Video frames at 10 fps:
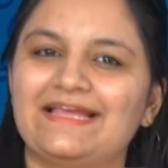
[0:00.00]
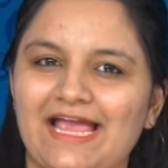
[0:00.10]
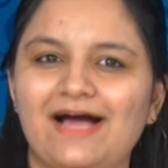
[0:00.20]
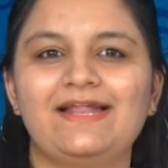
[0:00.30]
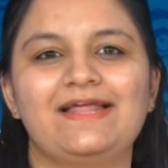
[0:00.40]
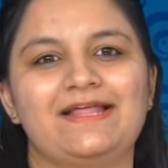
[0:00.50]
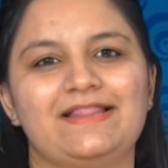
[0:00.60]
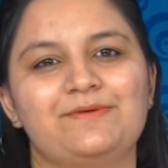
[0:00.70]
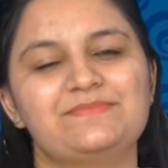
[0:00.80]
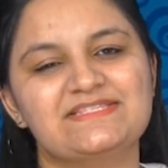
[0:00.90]

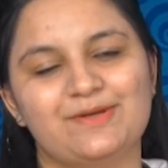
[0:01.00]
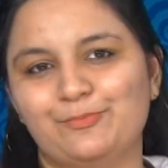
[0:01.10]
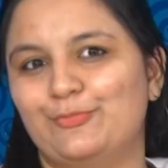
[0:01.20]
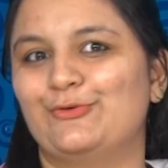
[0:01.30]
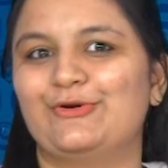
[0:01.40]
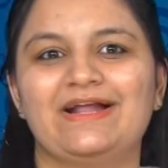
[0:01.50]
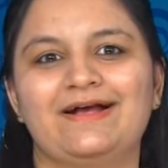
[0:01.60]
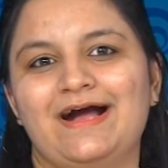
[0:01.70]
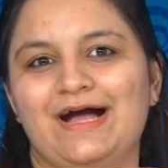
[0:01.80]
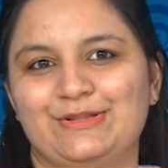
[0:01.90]
జ్ఞానానందం
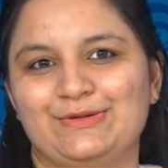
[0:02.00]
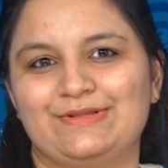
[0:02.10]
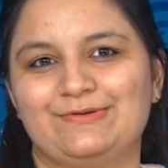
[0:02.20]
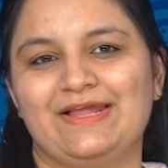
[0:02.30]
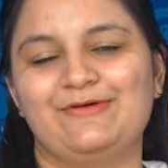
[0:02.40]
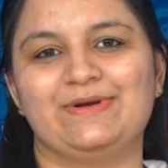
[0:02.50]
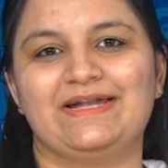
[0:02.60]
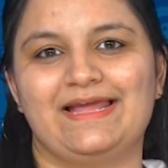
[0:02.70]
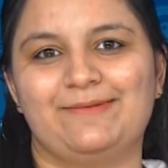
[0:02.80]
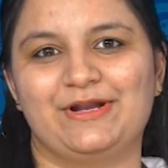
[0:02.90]
సంపూర్ణంగా అందుతూనే
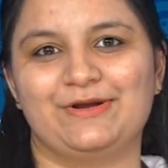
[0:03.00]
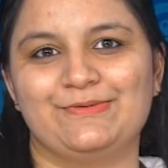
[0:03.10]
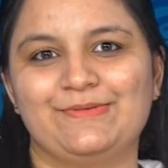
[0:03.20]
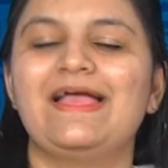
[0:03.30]
ఉంటాయి మనకు